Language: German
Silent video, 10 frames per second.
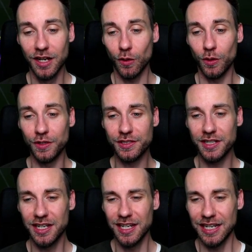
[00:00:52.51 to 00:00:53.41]
Und
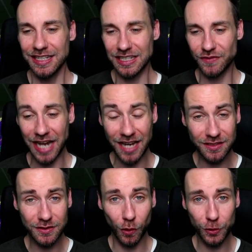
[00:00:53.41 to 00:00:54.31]
das waren
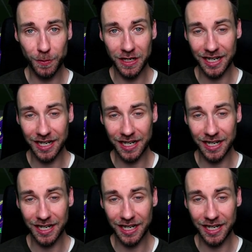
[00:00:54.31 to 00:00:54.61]
alles Goldspieler.